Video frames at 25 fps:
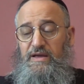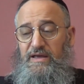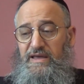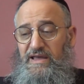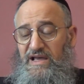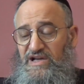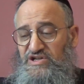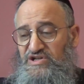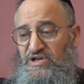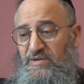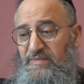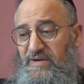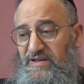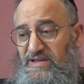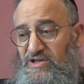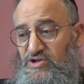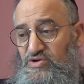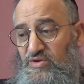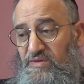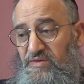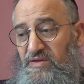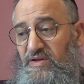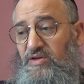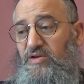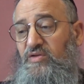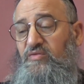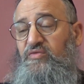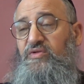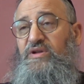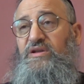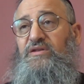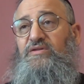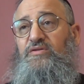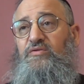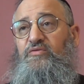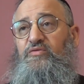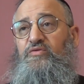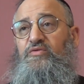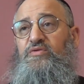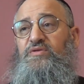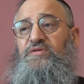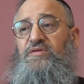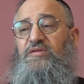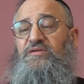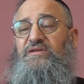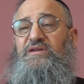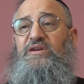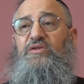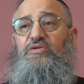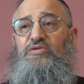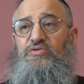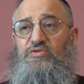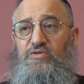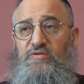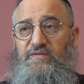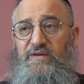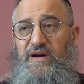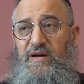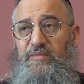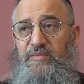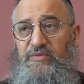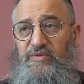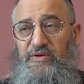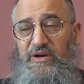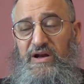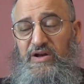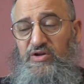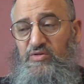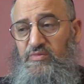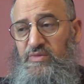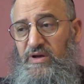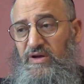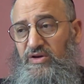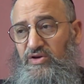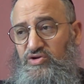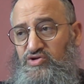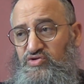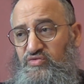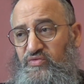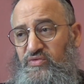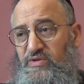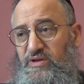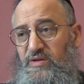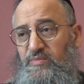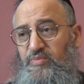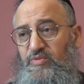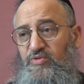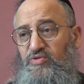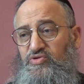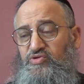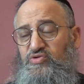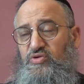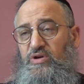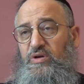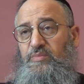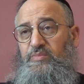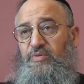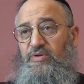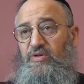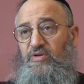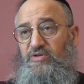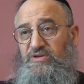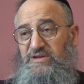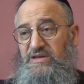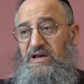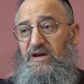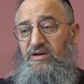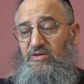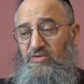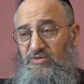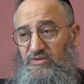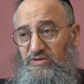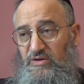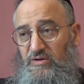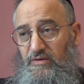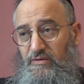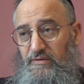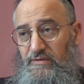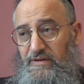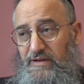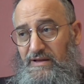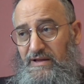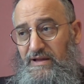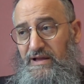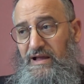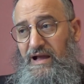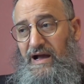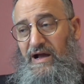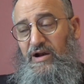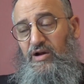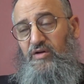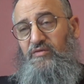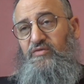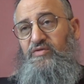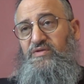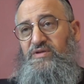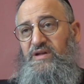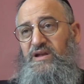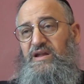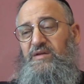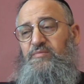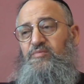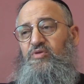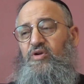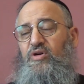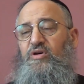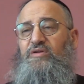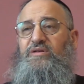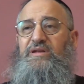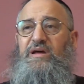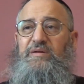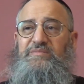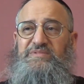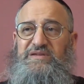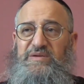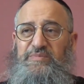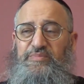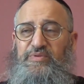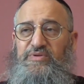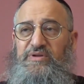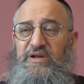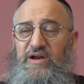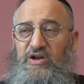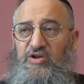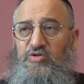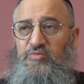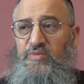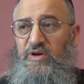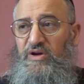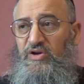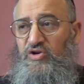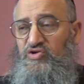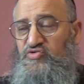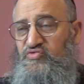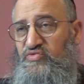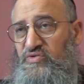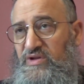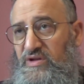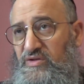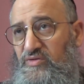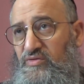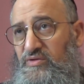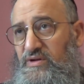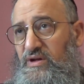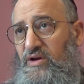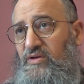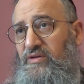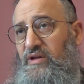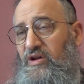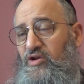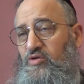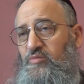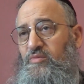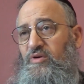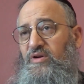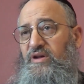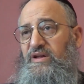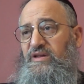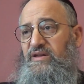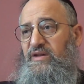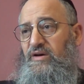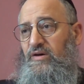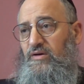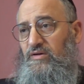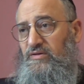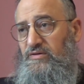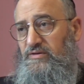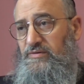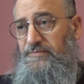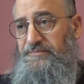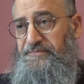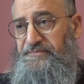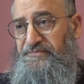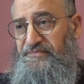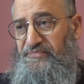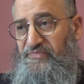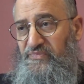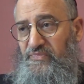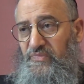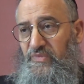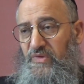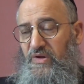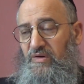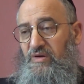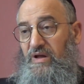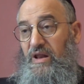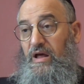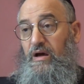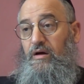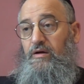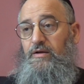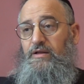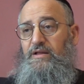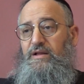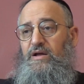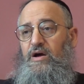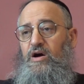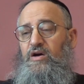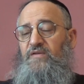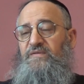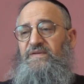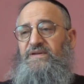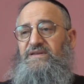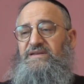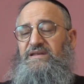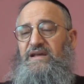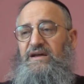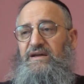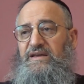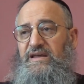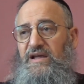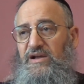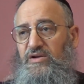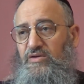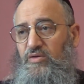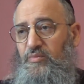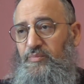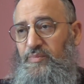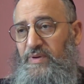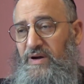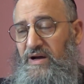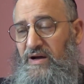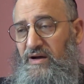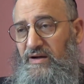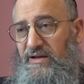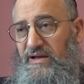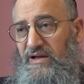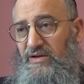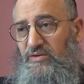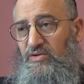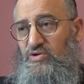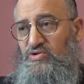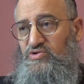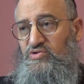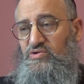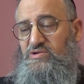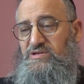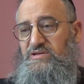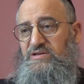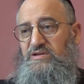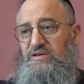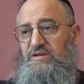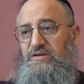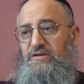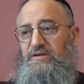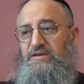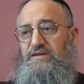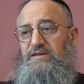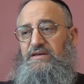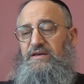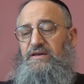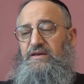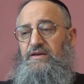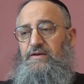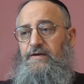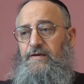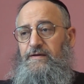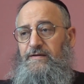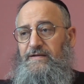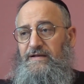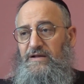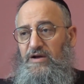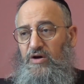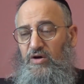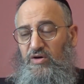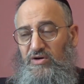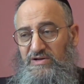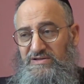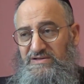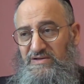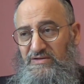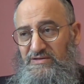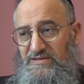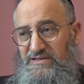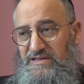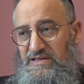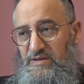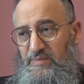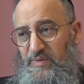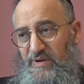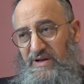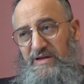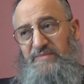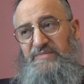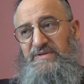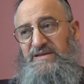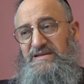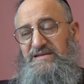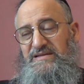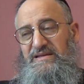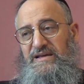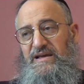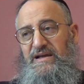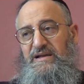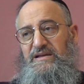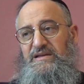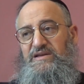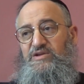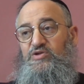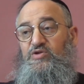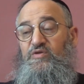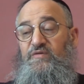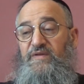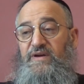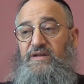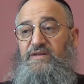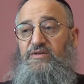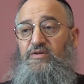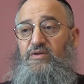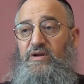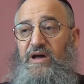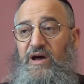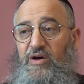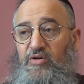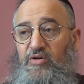Et Hachem a dit, je sais que vous êtes, vous, vous sentez redevable de la lumière que je vous ai procurée pendant 40 ans, alors vous allez me rendre un petit peu de la lumière que je vous ai donnée en allumant les nérotes. Voilà. En fait, il y a quelque part quelque chose qui, est ressenti par l'Église d'israël qui devait être de la